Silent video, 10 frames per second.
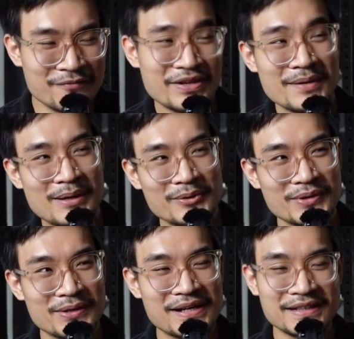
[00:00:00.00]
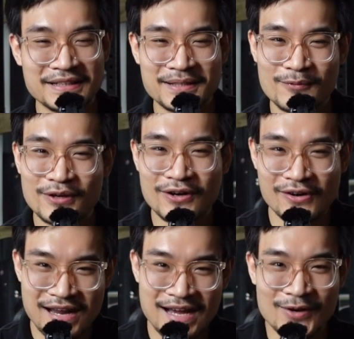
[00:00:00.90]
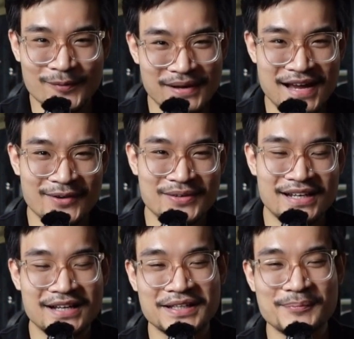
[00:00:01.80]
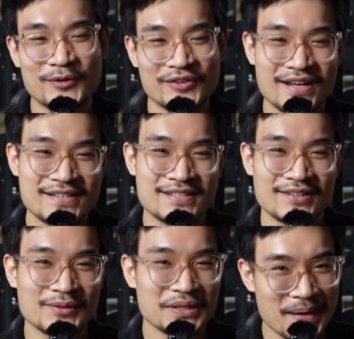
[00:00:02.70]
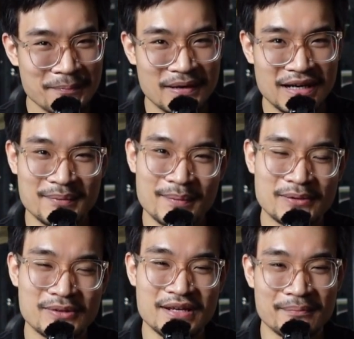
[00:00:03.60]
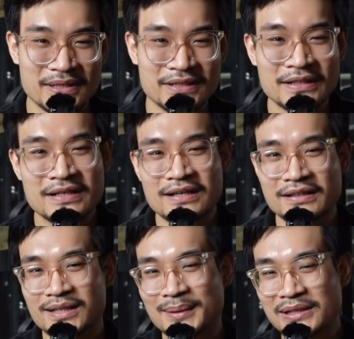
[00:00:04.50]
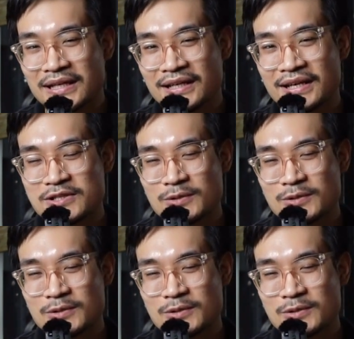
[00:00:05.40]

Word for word: Với các bạn có nhu cầu đăng ký tập luyện online, offline, cũng như là đăng ký mua sách chỉ dẫn cơ bắp hay là mười ba tuần giảm mỡ, thì các bạn có thể liên hệ